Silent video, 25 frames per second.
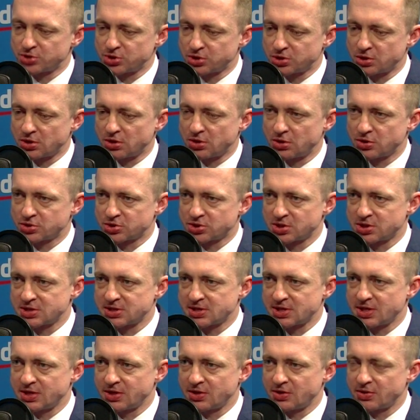czy to
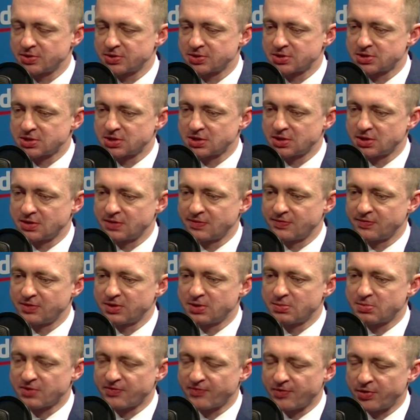oszczędzając e, w
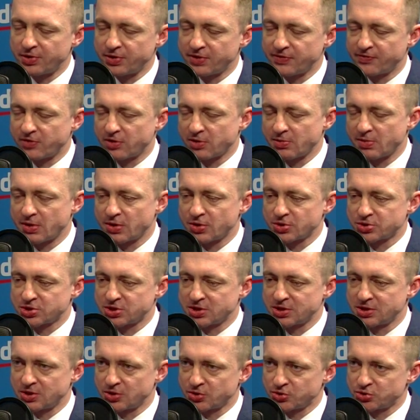dobrowolnych formach
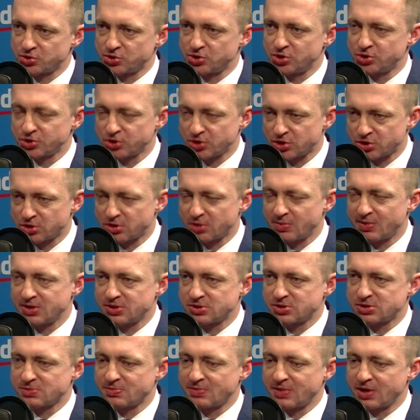oszczędności, czy też
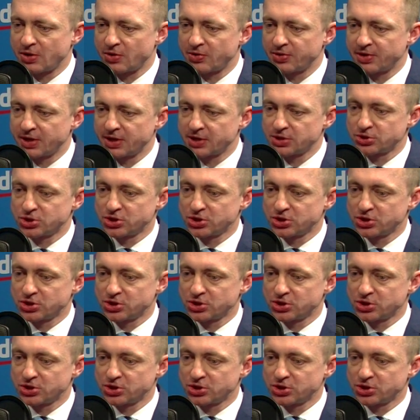gromadząc majątek,